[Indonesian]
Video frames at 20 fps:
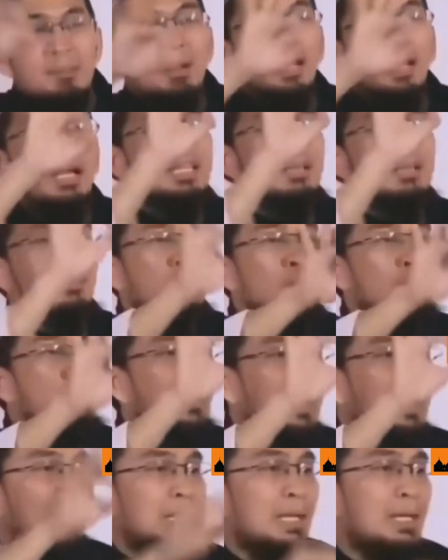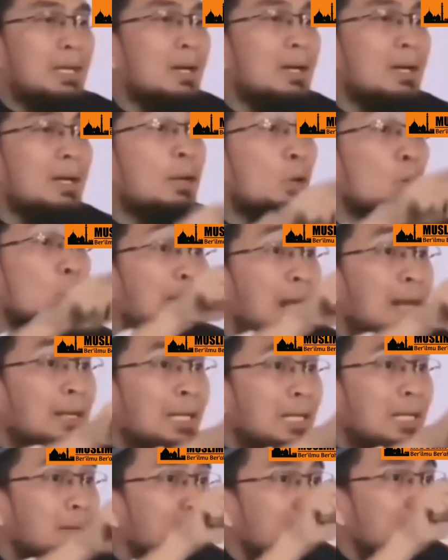maka ini menunjukkan ada yang
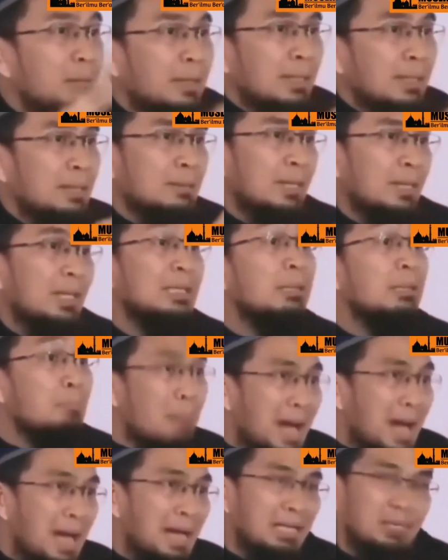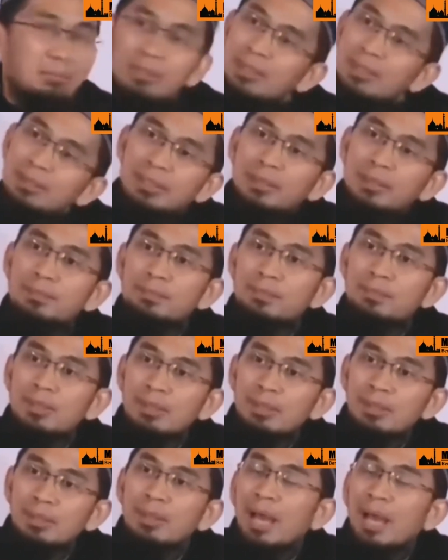kurang dalam iman Anda, lemah iman Anda.
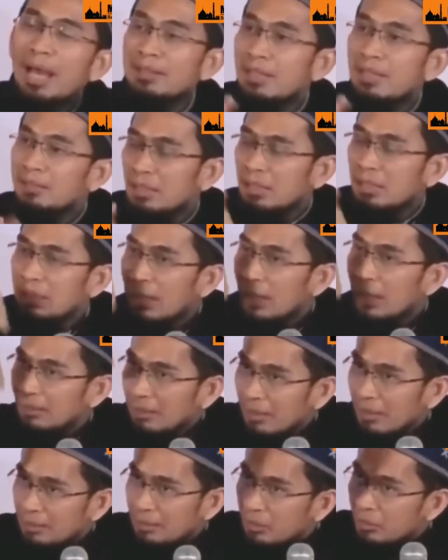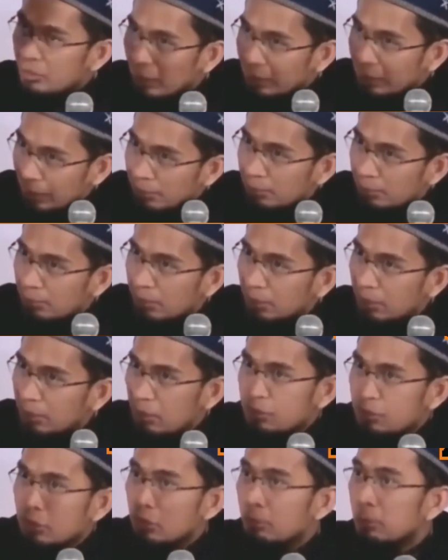Anda terlihat rajin sholat,
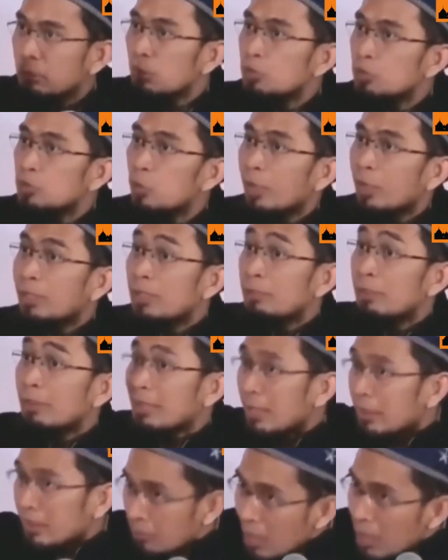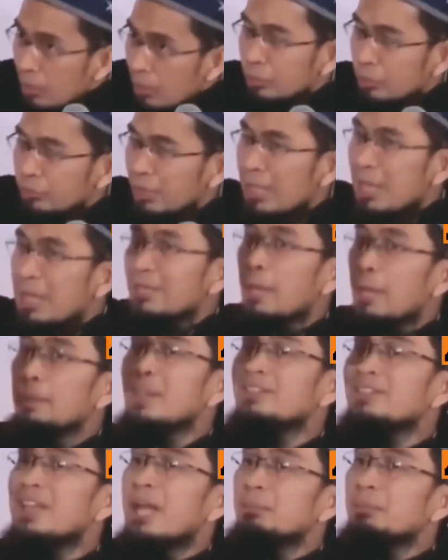di situ menunjukkan iman Anda bagus.
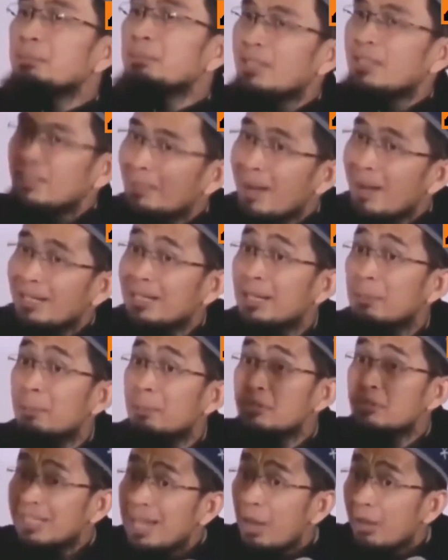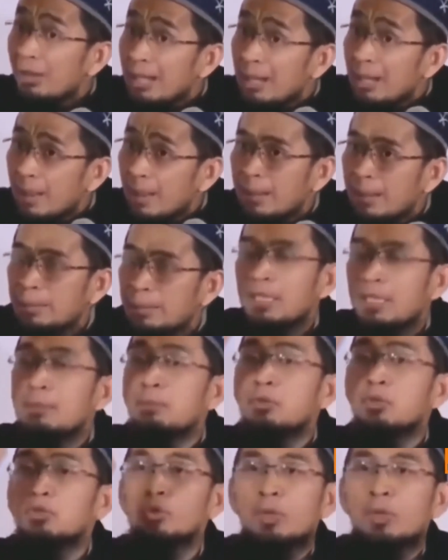Tapi saat bersamaan Anda mencela orang lain, ini
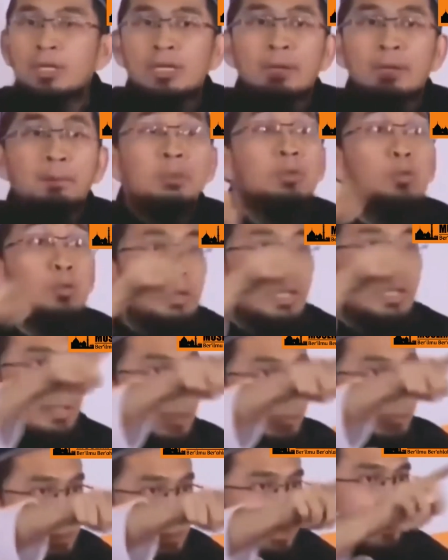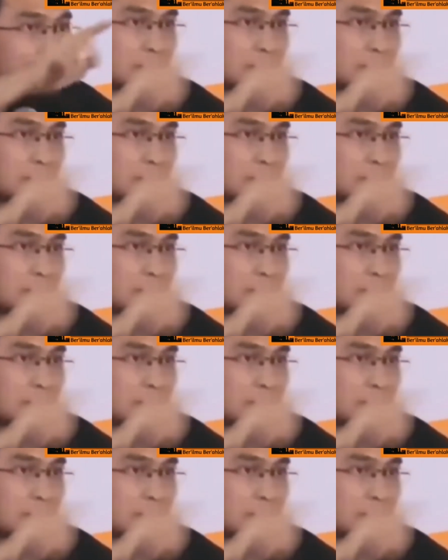menunjukkan ada penurunan dalam iman